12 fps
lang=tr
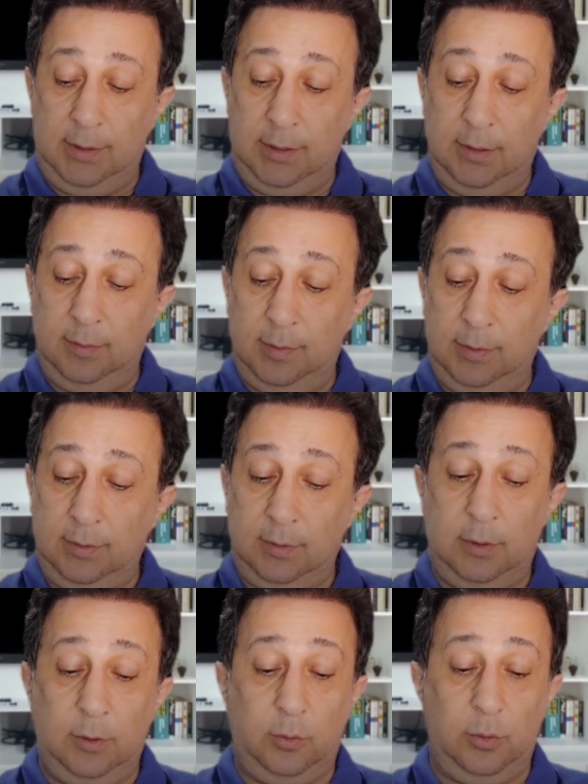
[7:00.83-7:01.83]
kitabın
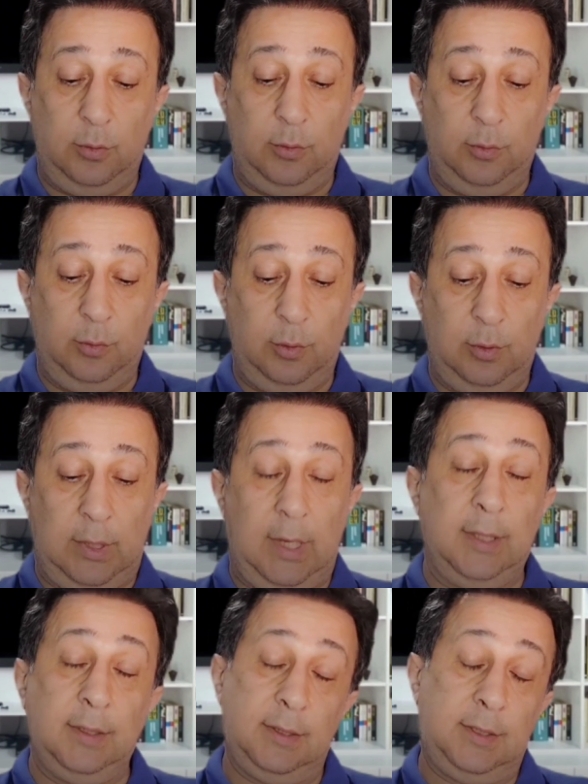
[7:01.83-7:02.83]
44.
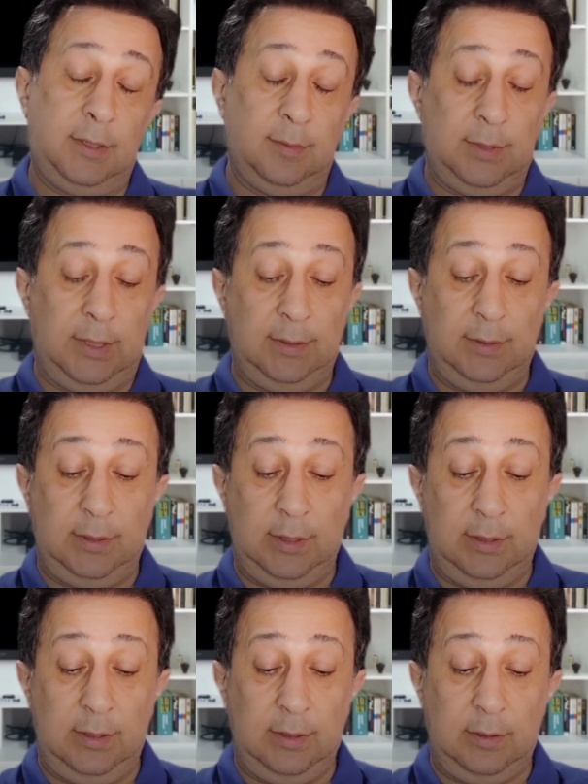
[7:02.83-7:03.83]
aynı kitabın aynı
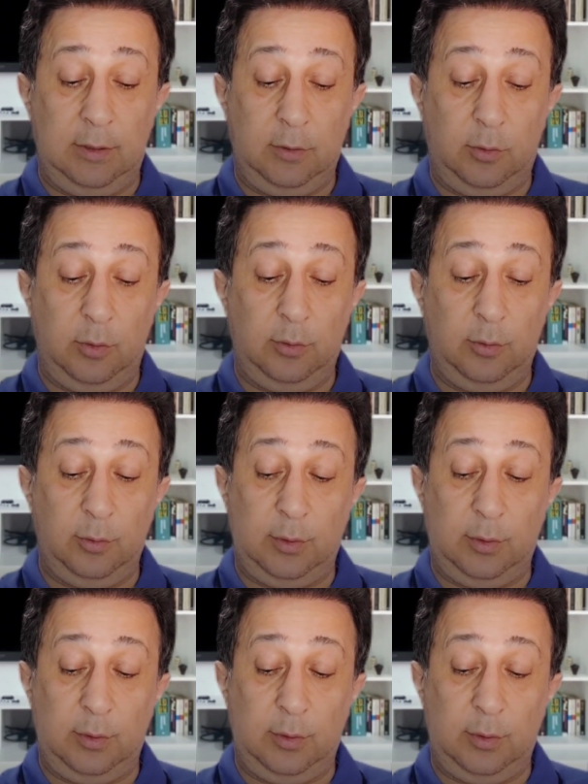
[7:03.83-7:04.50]
cildinin 44.